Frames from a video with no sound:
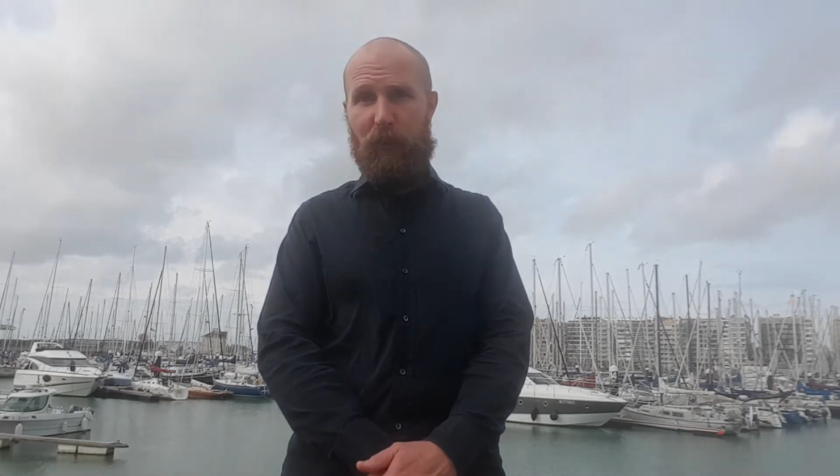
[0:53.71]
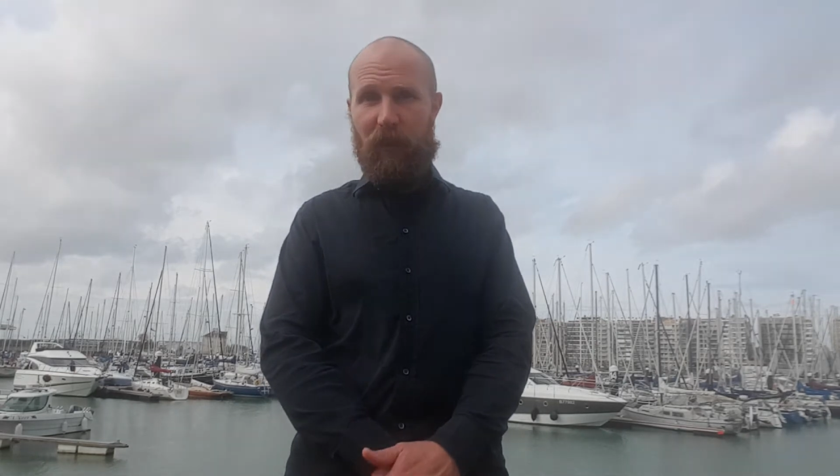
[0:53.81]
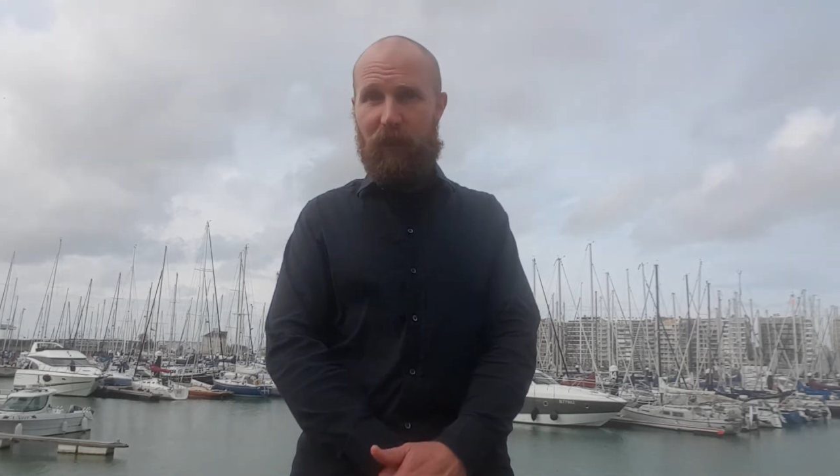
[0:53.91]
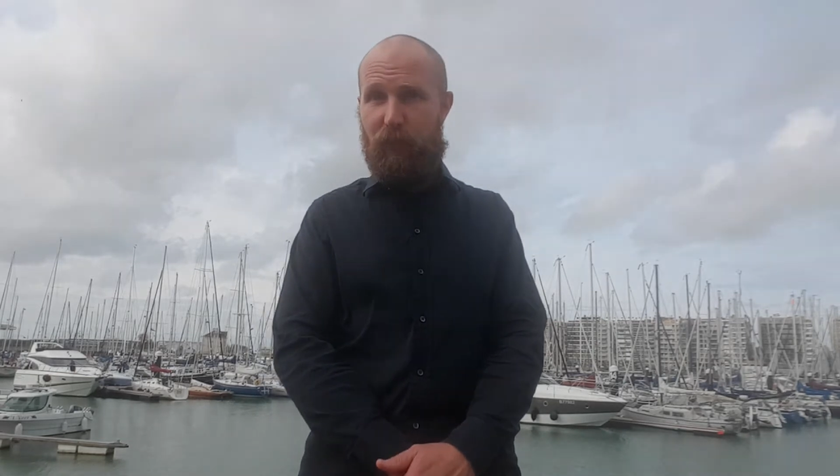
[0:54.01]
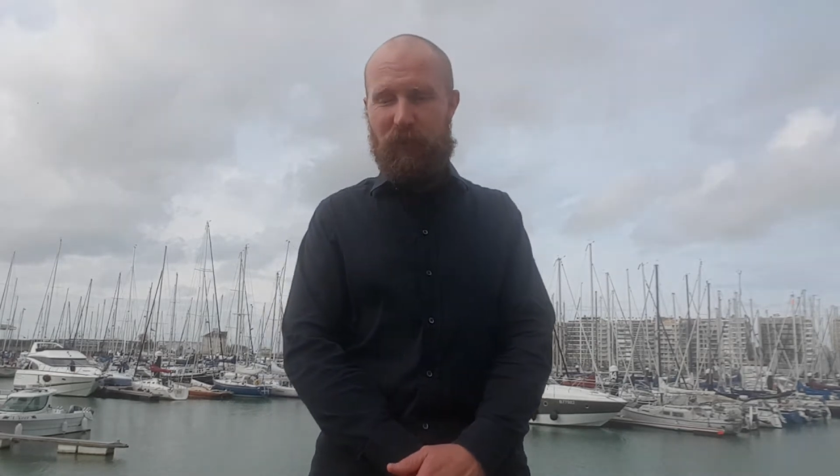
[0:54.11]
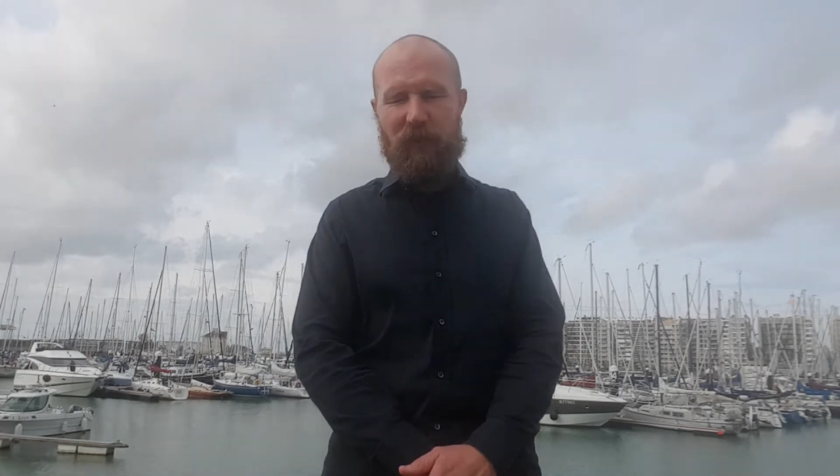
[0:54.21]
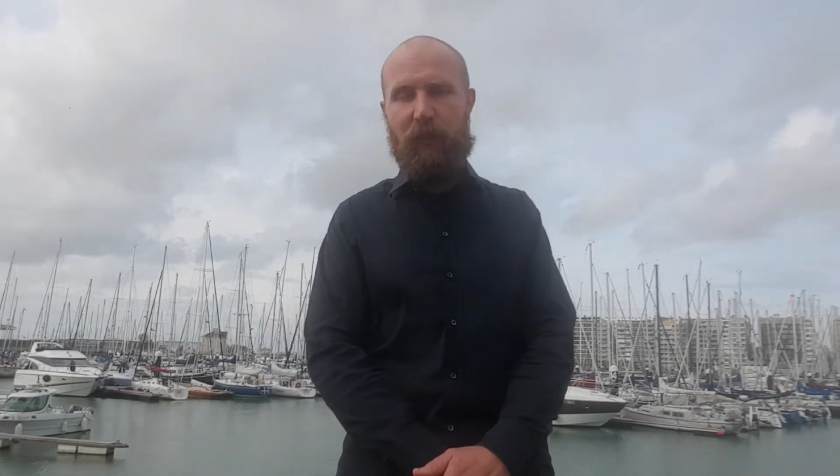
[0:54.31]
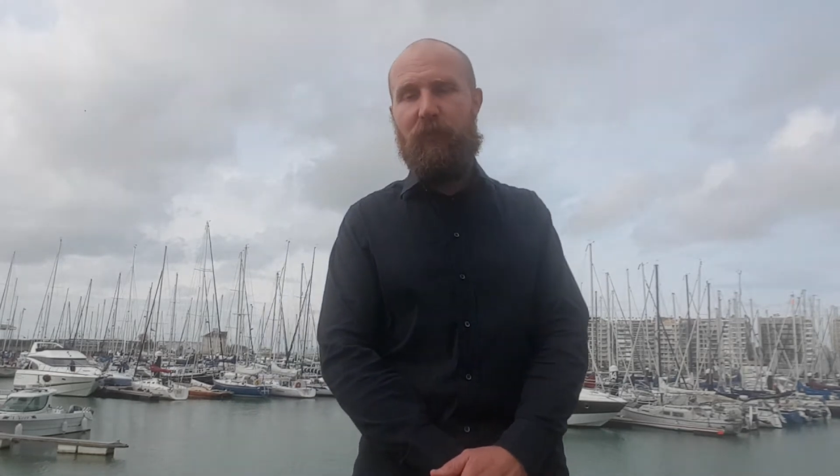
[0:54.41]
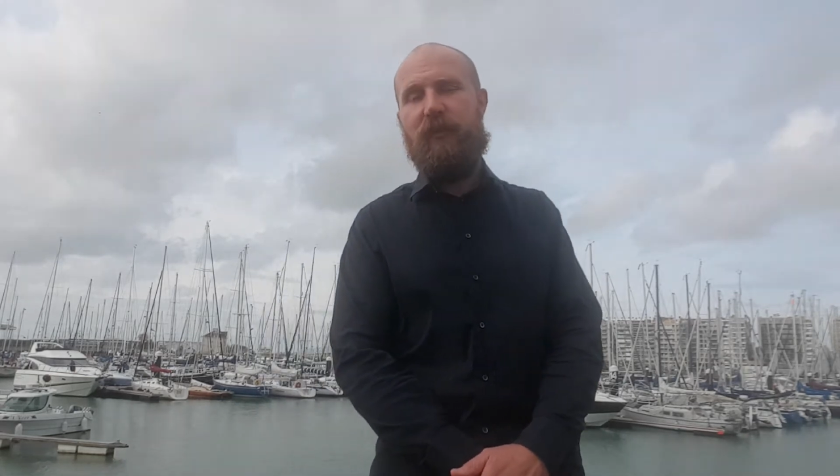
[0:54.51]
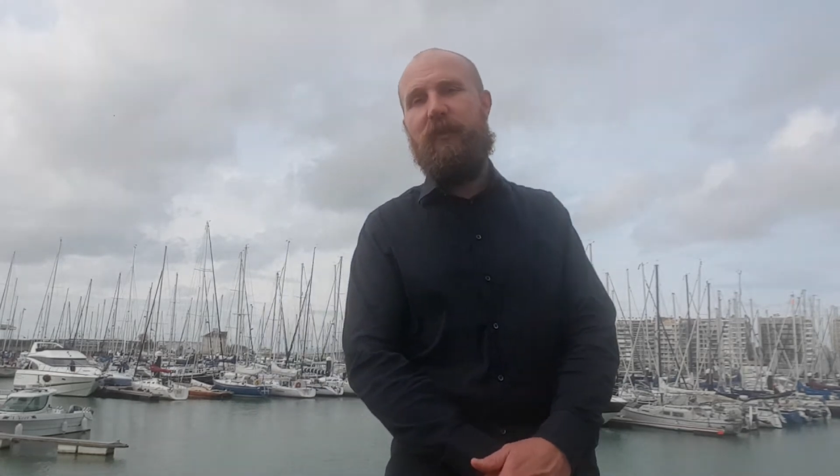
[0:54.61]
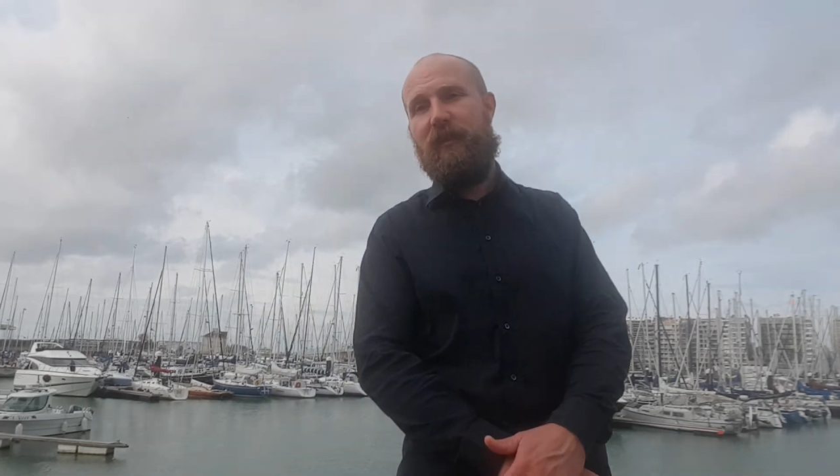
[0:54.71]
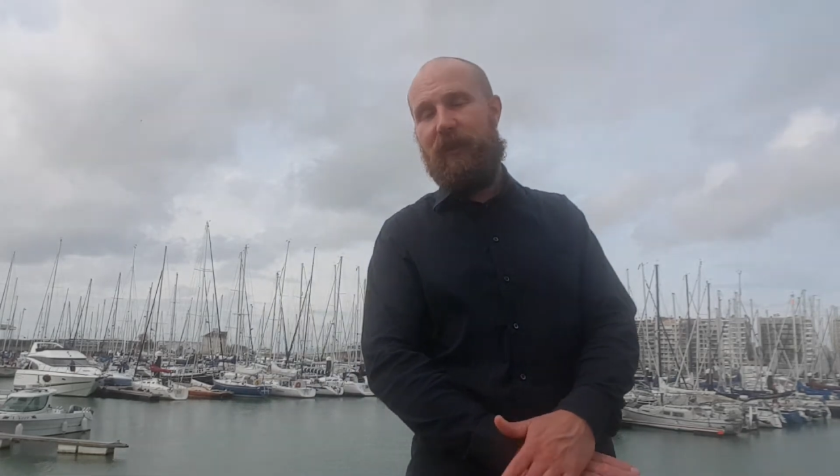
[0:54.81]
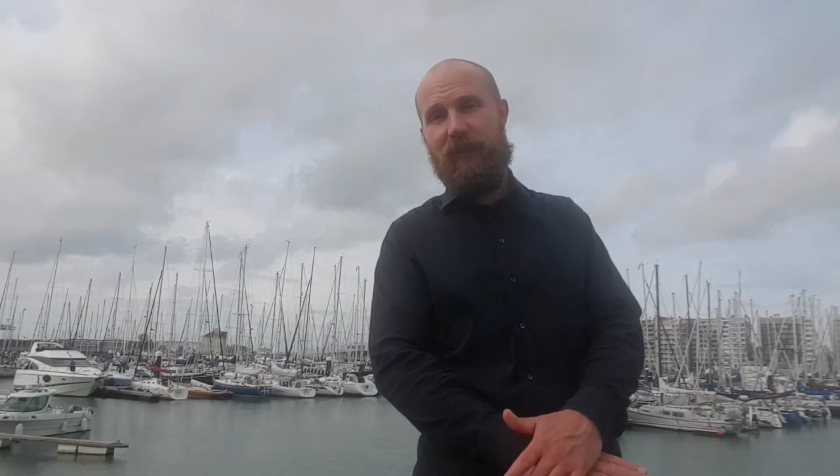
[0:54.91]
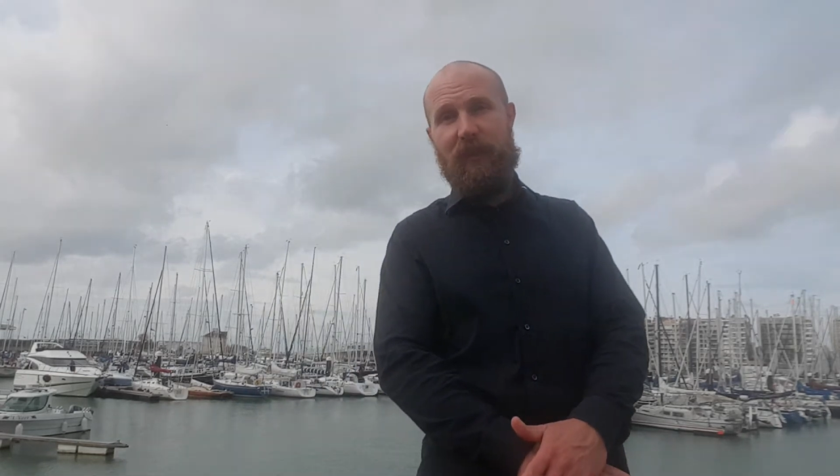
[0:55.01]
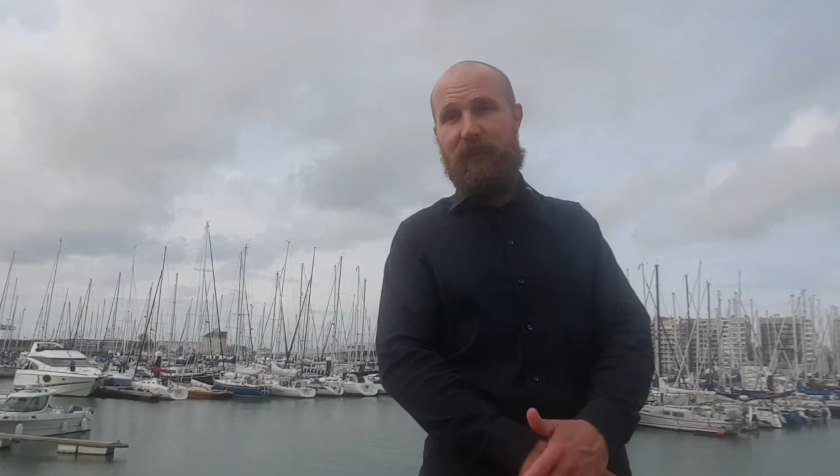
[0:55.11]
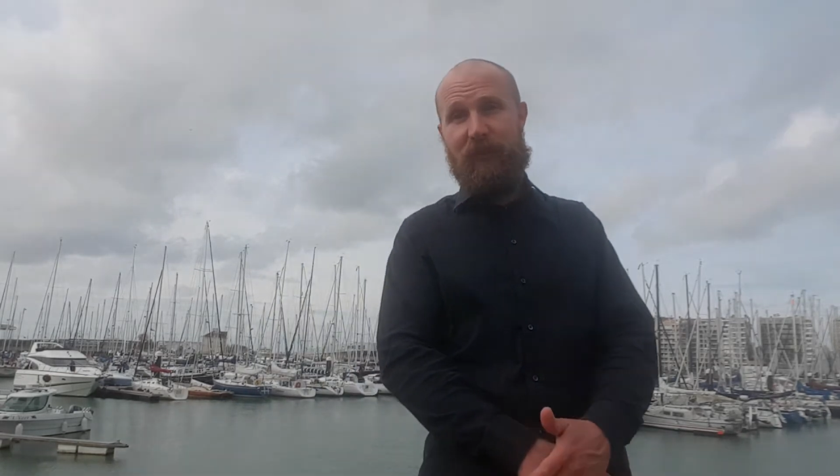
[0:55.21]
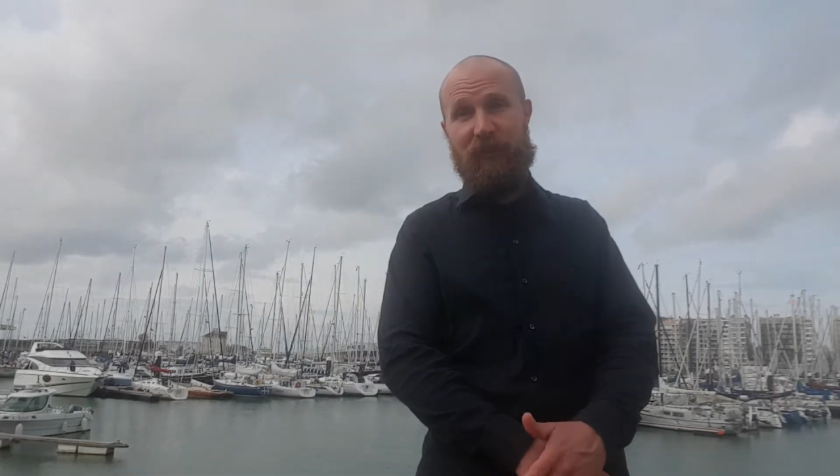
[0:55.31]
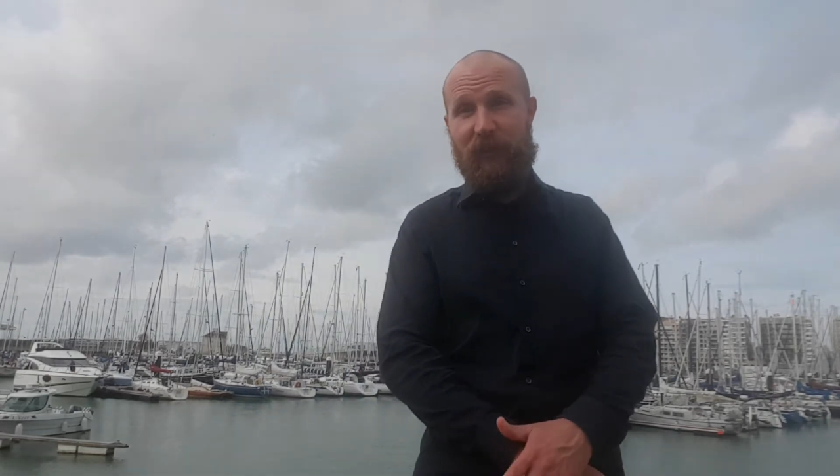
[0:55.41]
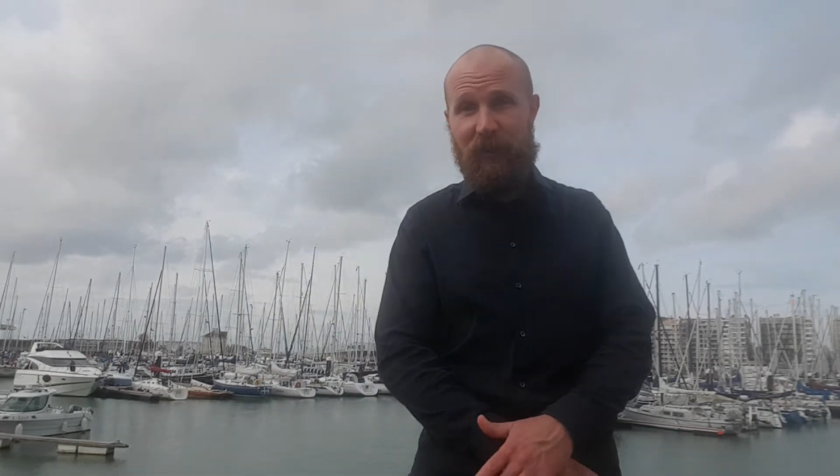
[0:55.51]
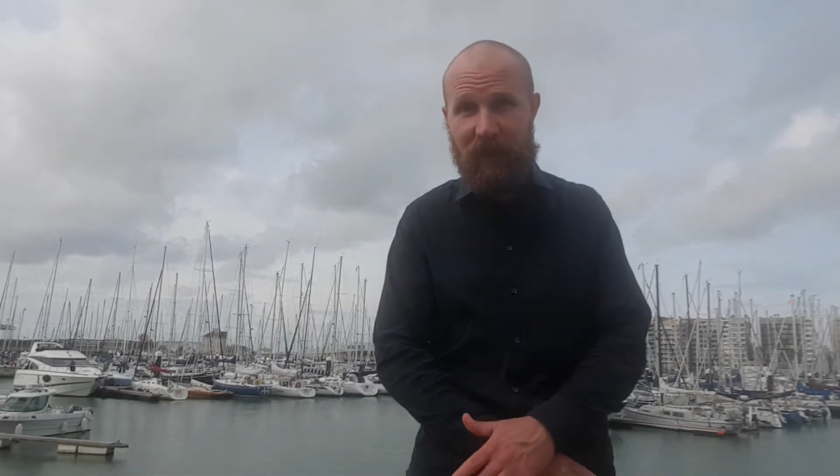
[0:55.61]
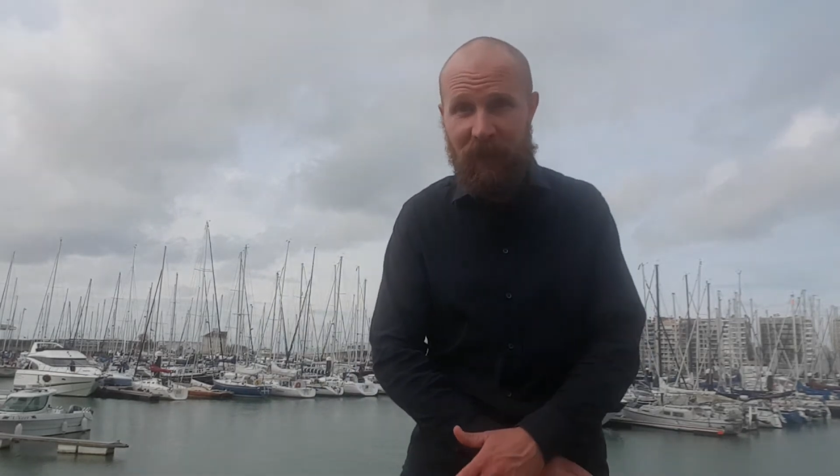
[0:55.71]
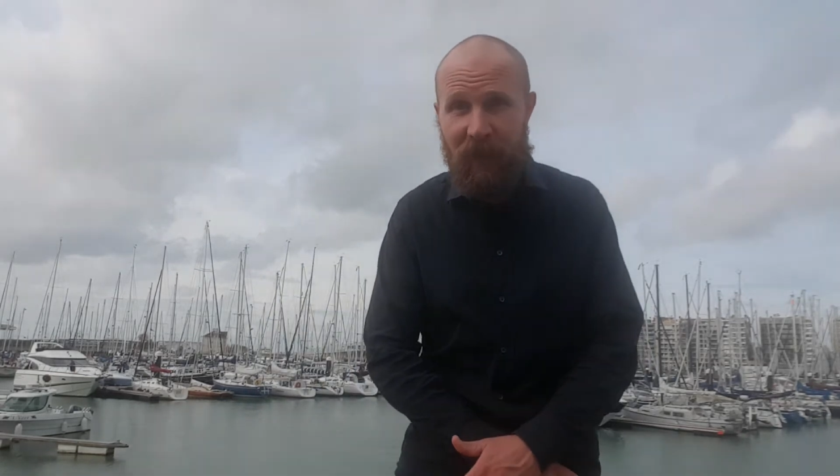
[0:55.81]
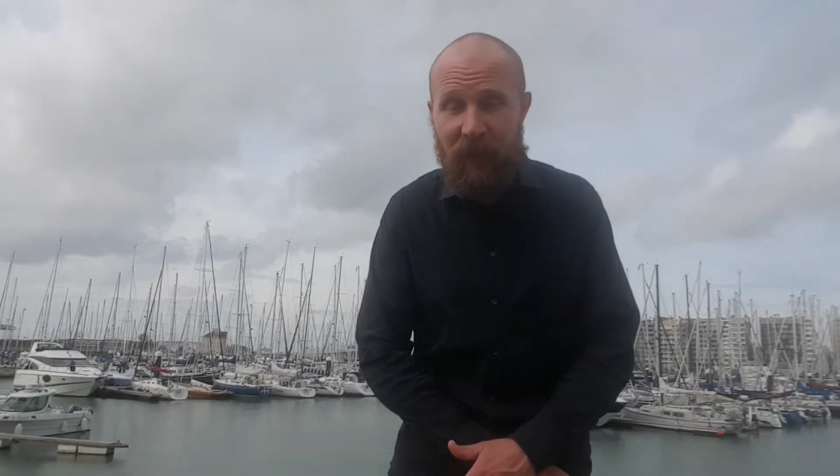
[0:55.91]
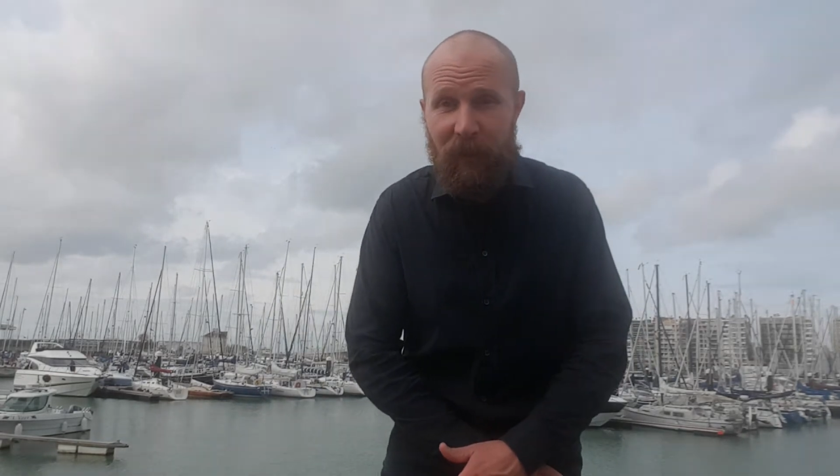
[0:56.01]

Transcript: а могли бы запросто создать целый